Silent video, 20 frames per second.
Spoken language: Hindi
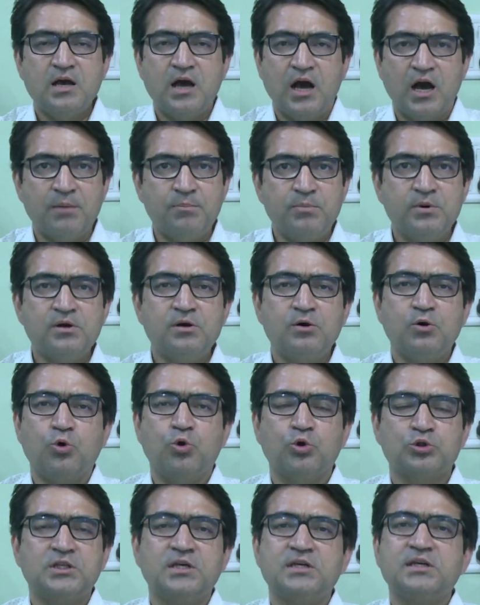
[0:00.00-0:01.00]
अब
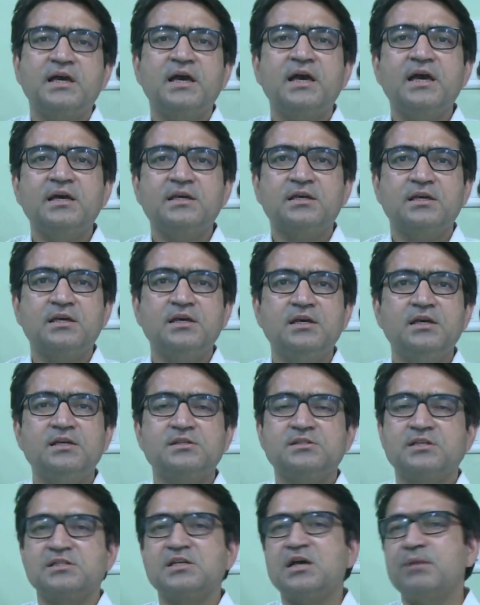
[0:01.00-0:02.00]
होता क्या है कि
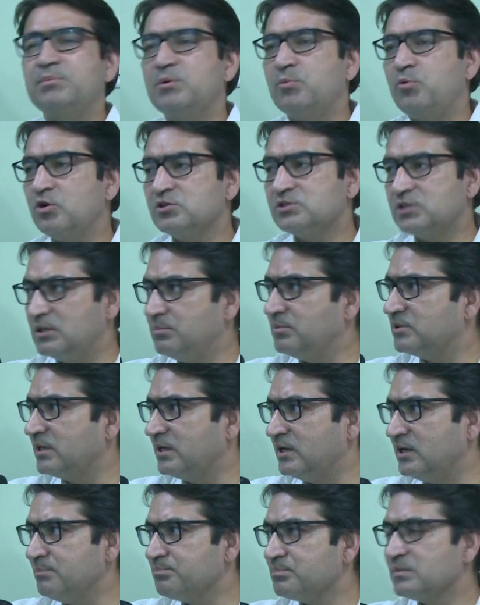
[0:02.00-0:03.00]
जैसे आपने बहुत सही
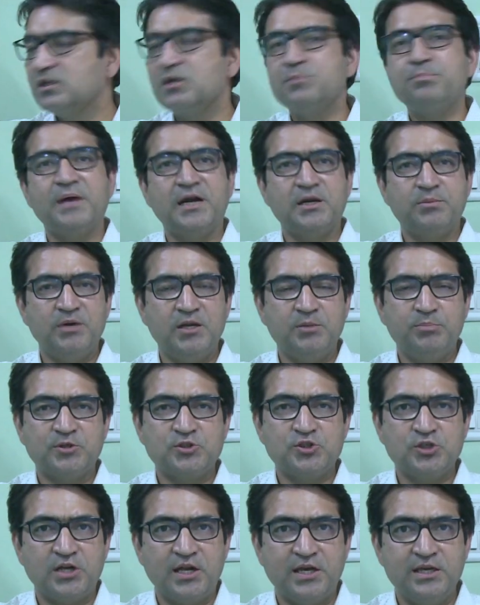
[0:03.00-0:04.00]
बताया कि पैटबैन
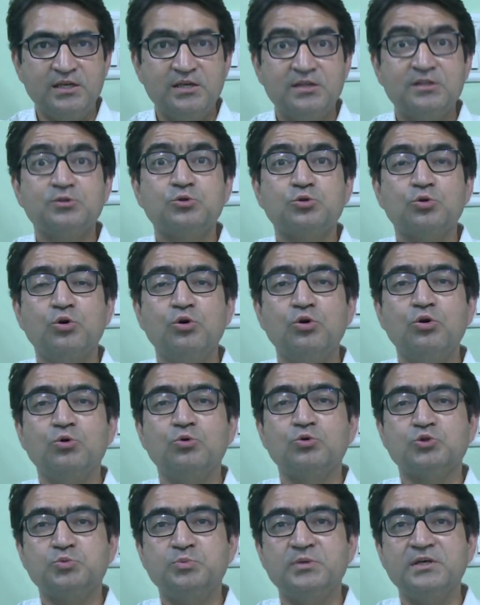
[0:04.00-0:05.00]
पिक्चर आई तो
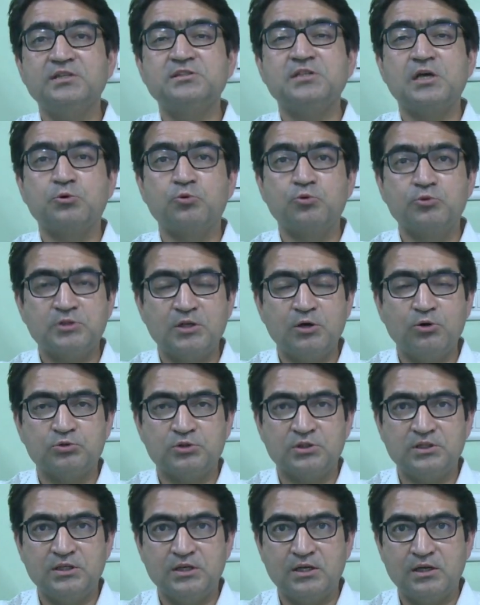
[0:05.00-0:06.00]
उसमें एक जागरूकता
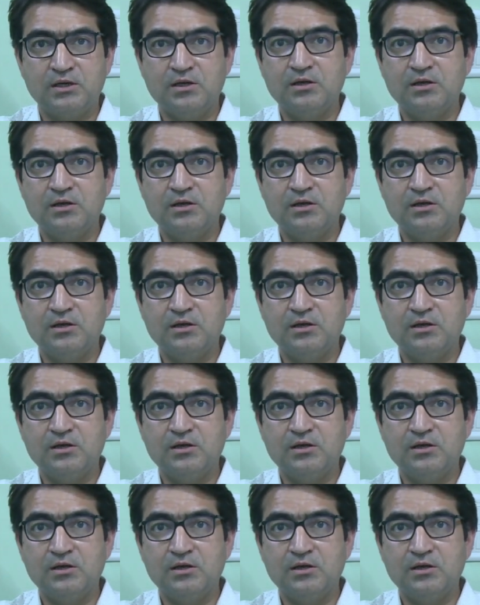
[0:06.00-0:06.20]
होती है